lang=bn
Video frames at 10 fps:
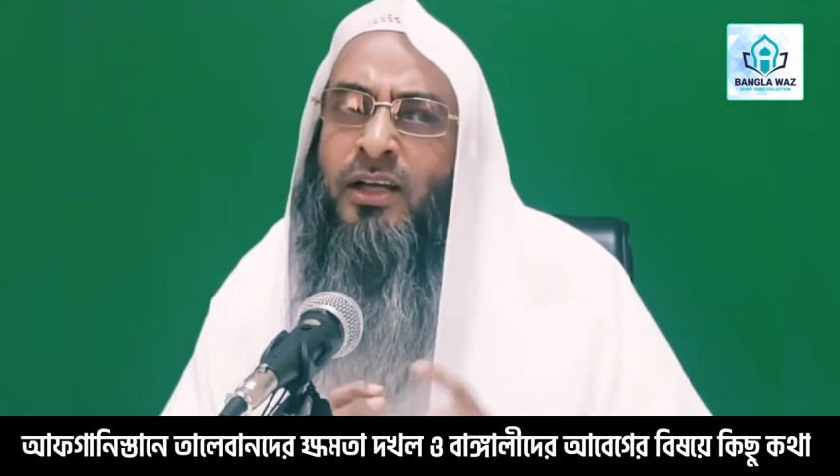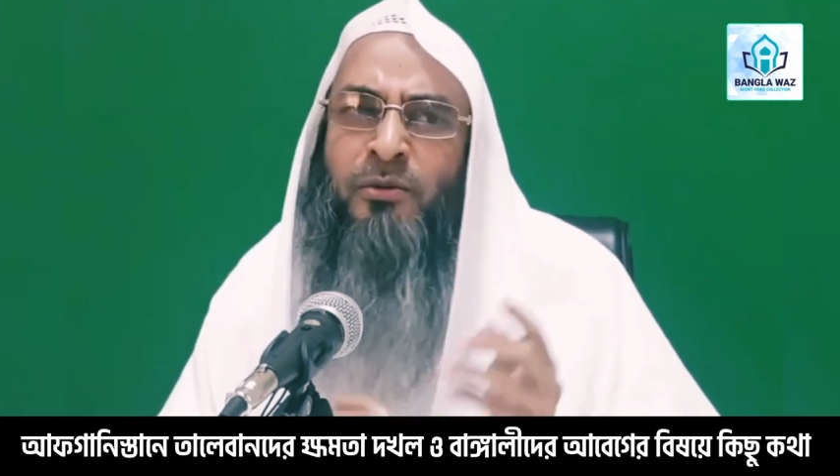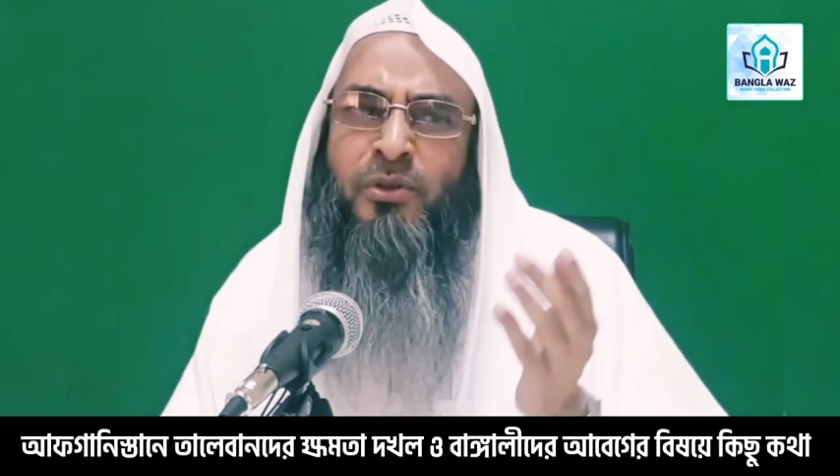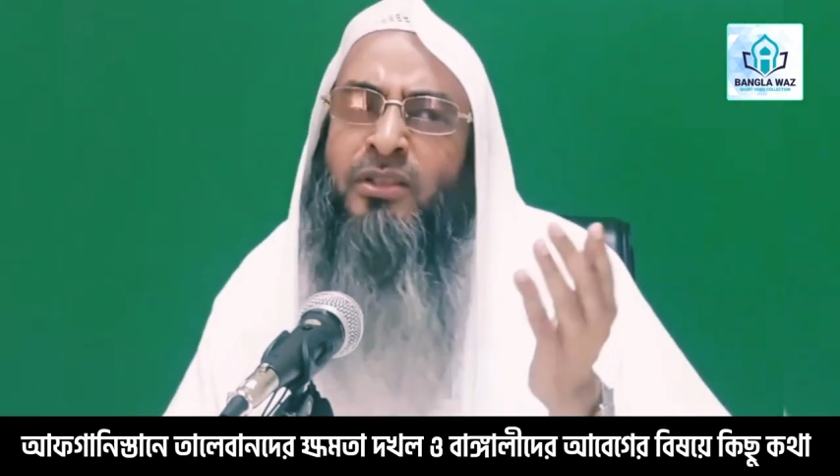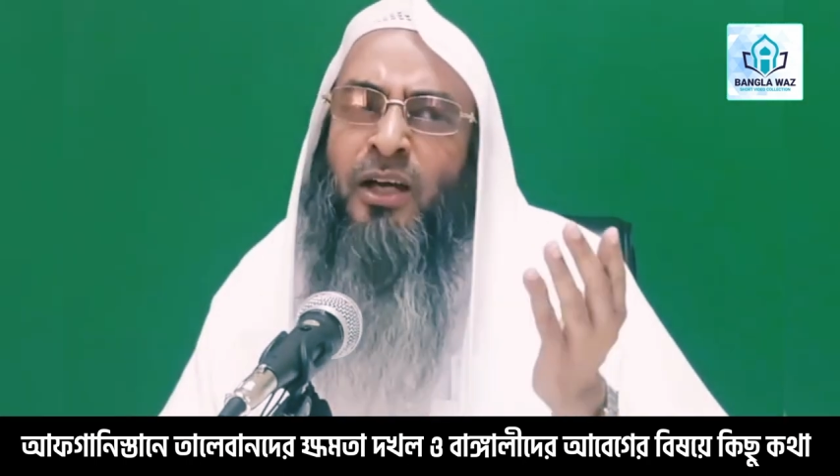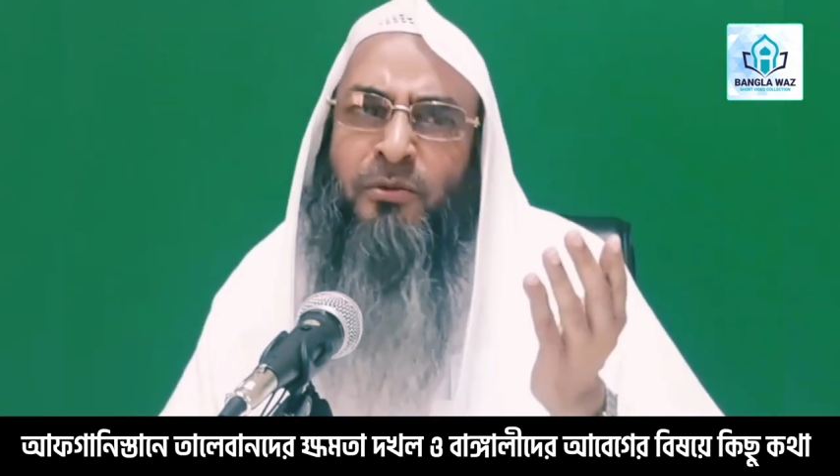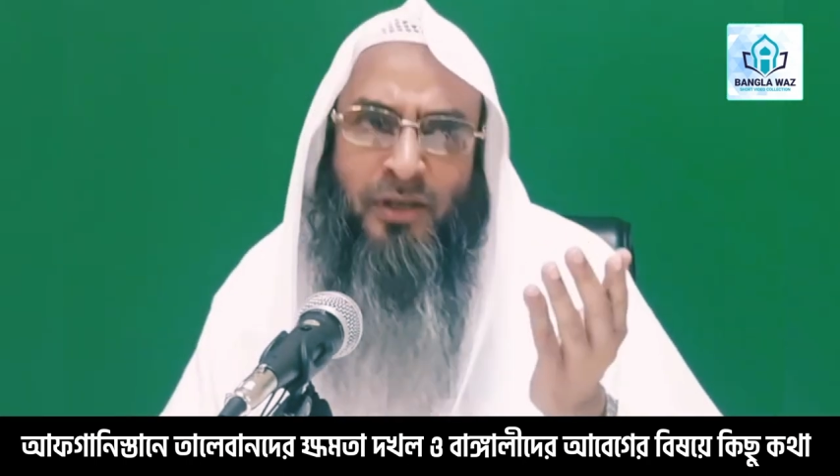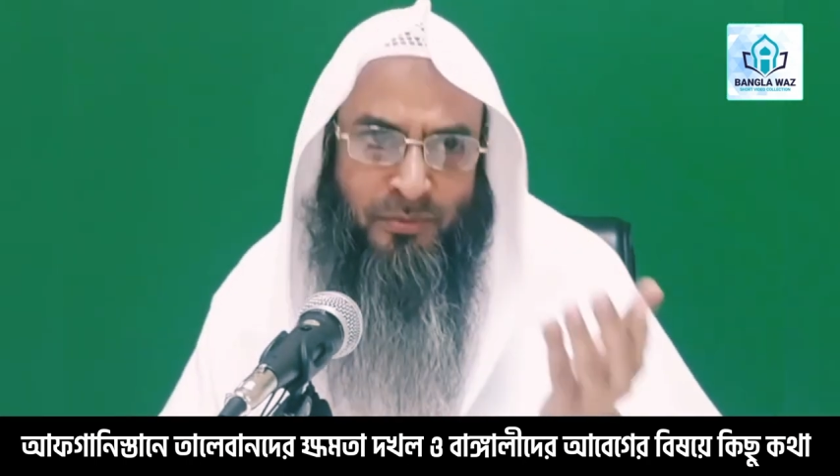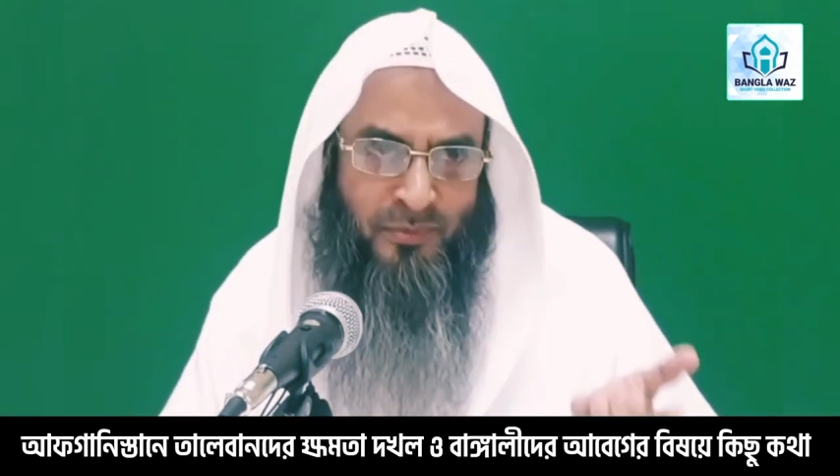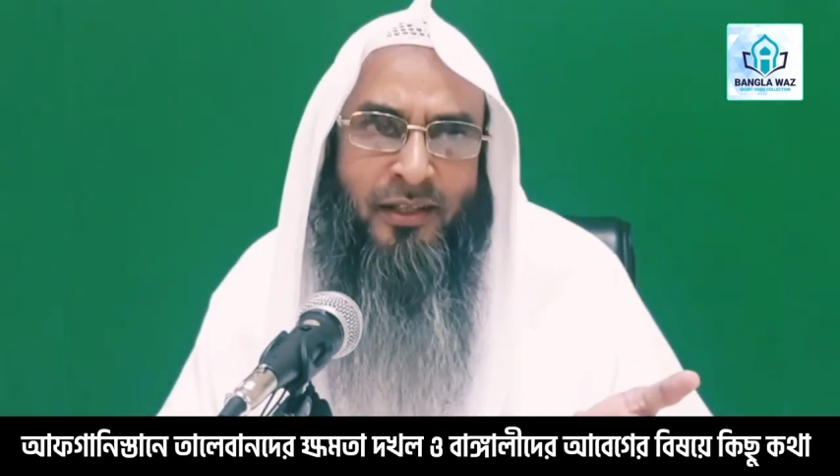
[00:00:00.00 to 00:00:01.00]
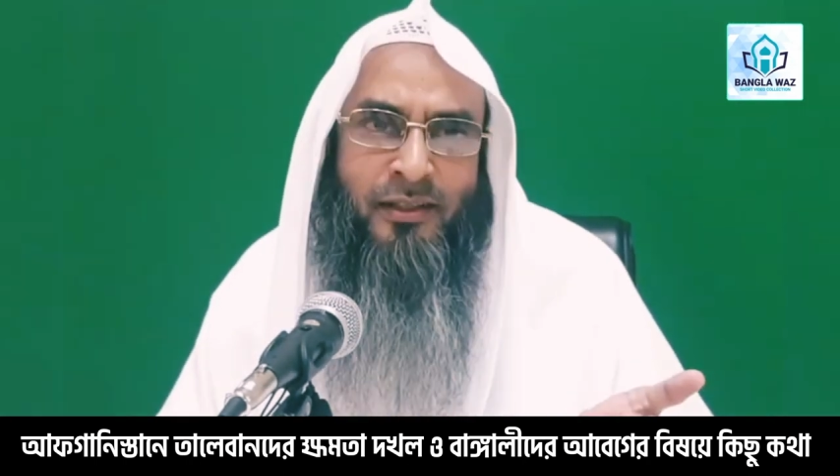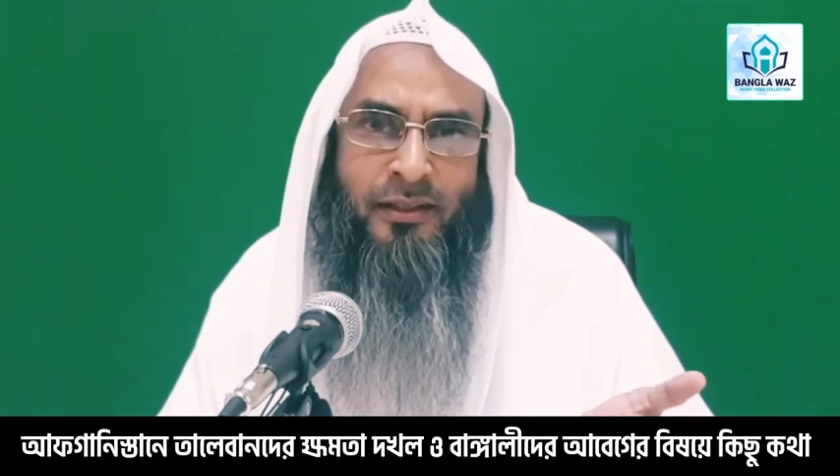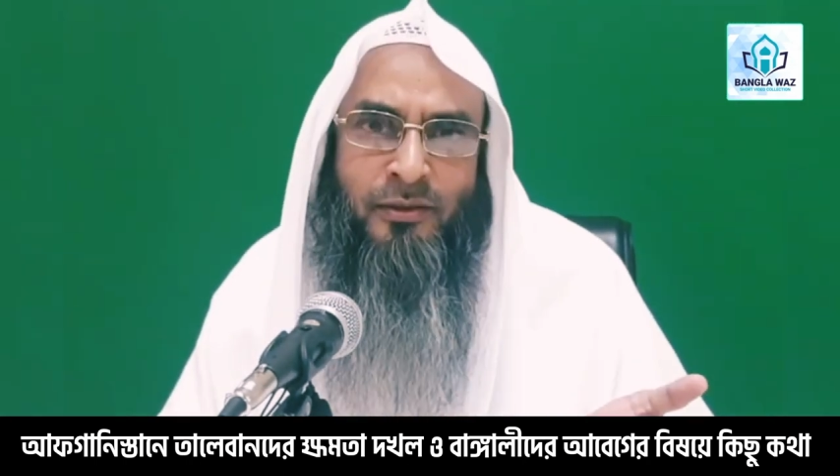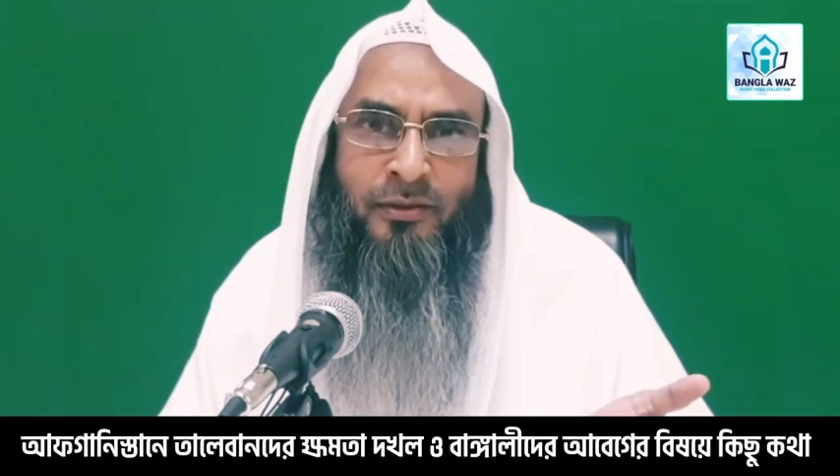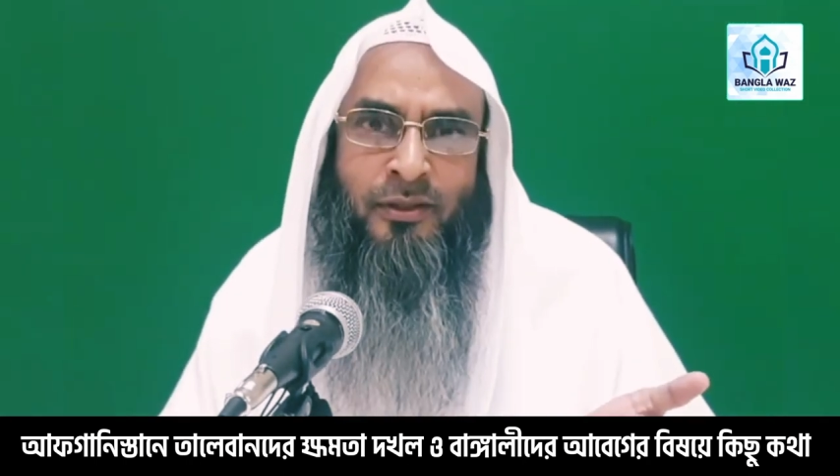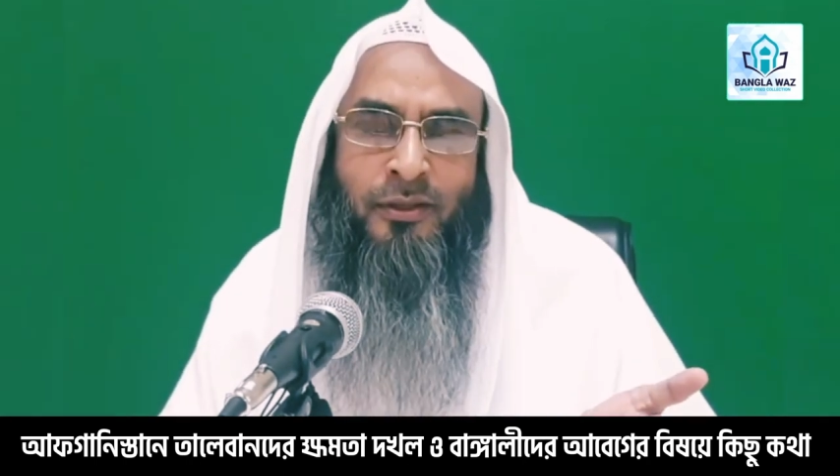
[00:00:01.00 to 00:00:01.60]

স্বামী যে আমার মালিক